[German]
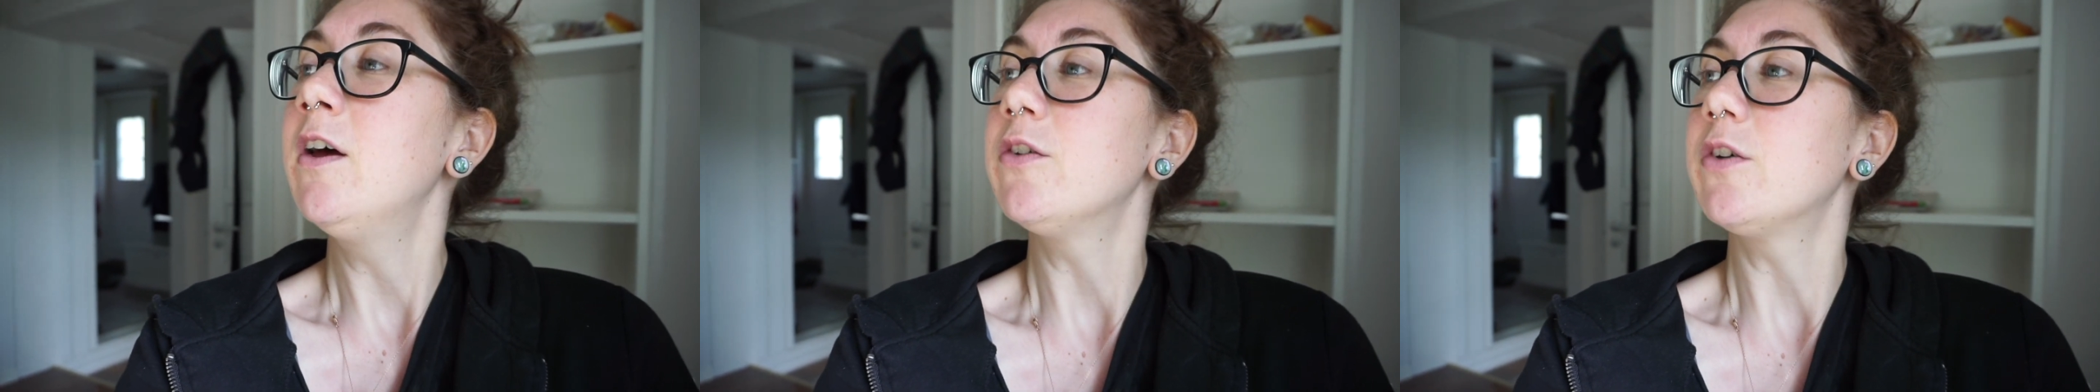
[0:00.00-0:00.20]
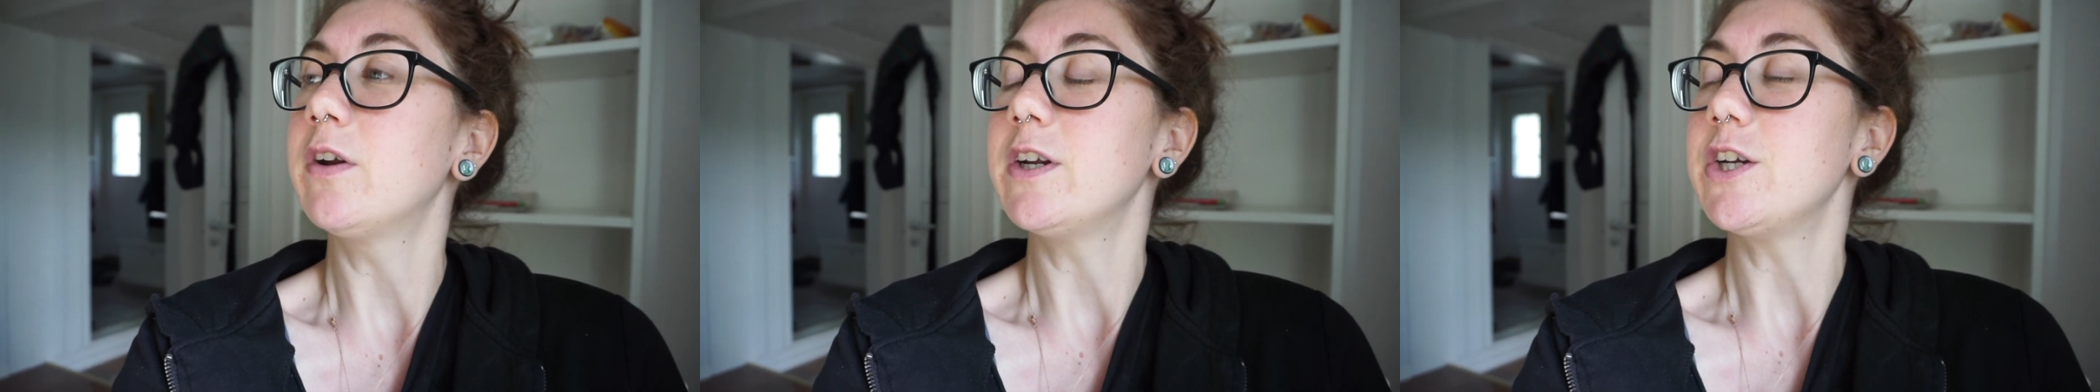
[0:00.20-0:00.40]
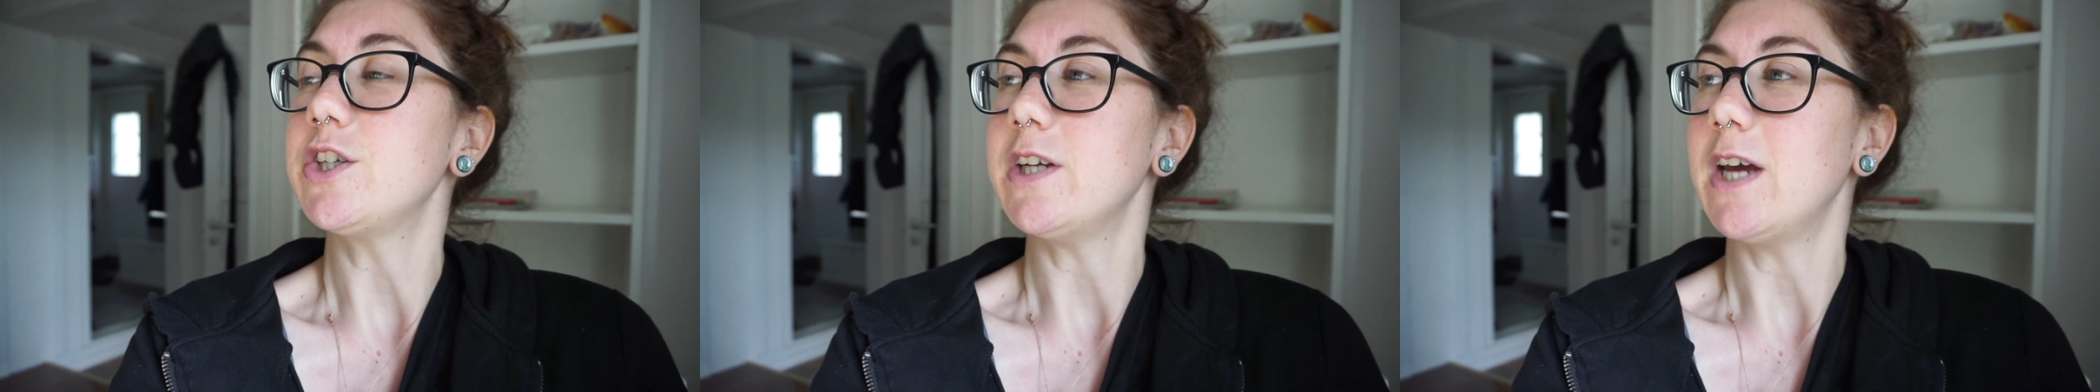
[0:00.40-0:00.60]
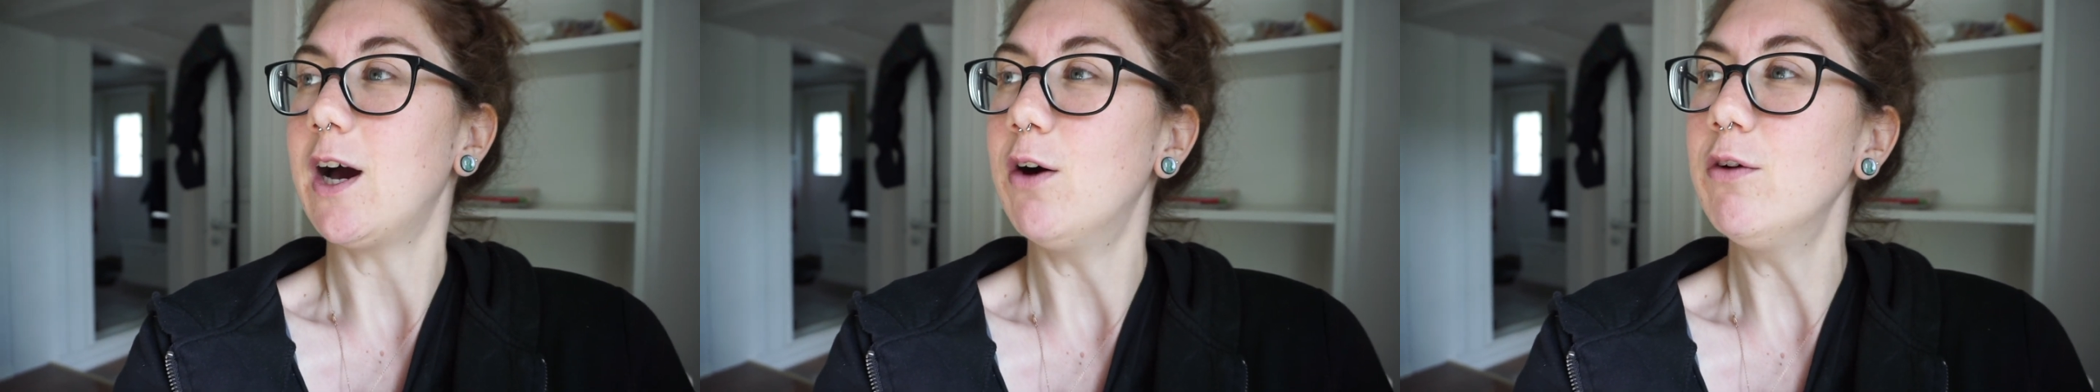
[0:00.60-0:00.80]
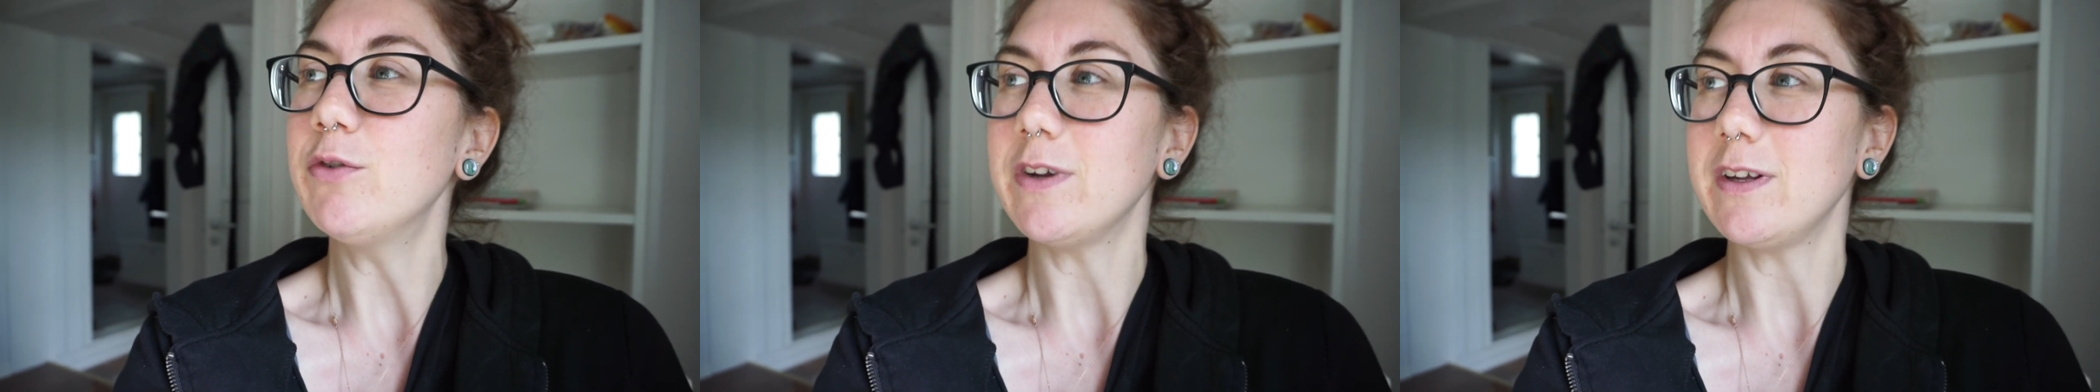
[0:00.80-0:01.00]
sondern ich stehe
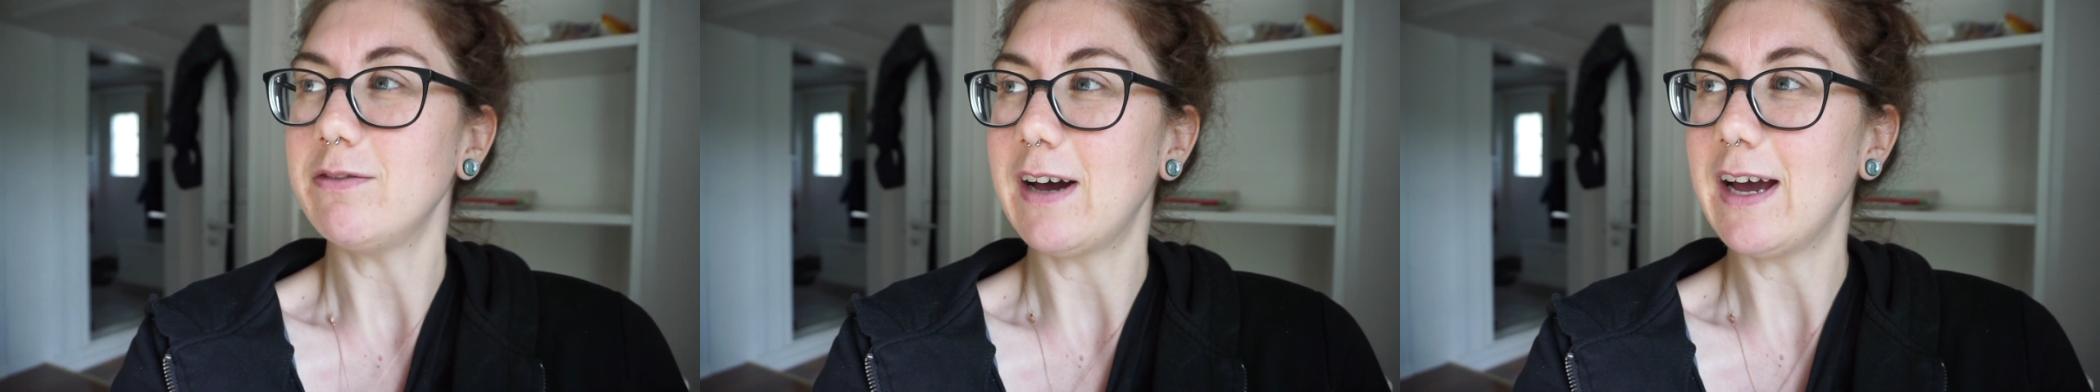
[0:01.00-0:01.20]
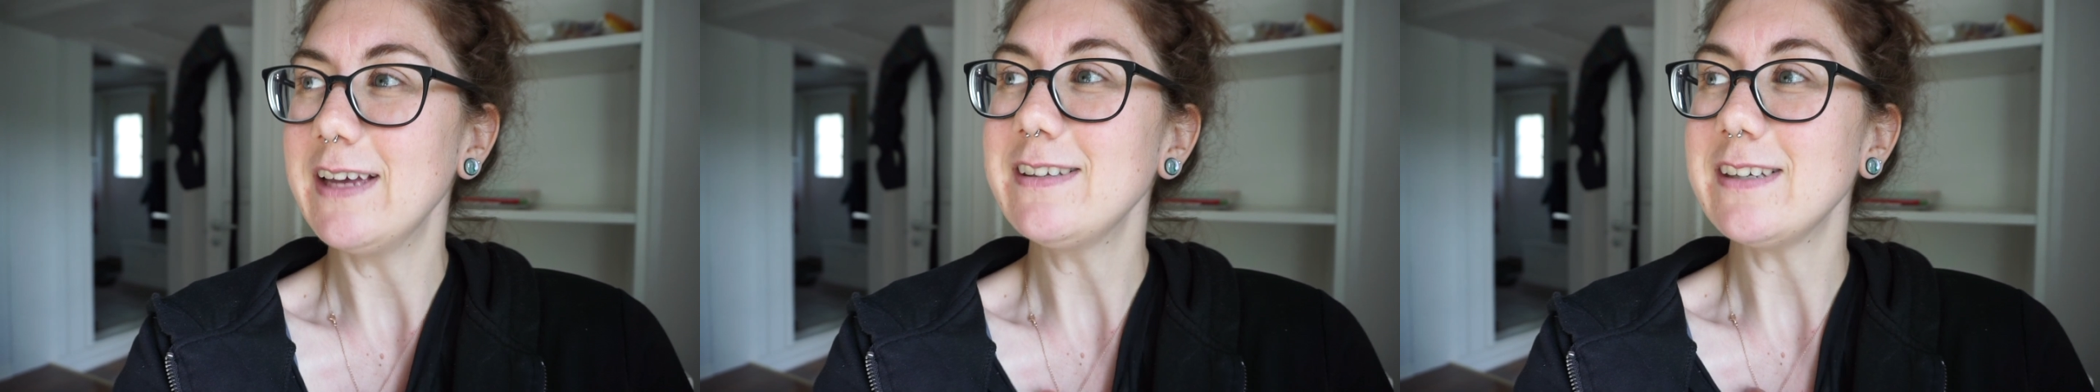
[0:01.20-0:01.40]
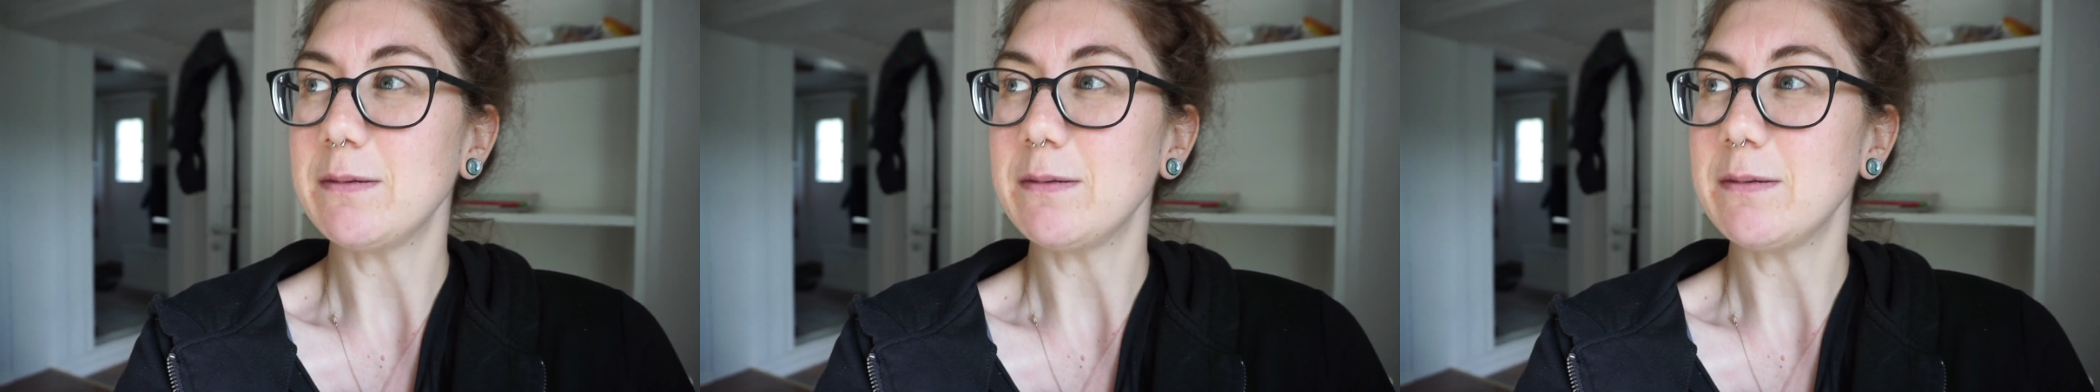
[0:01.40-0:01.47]
auf und ich weiß,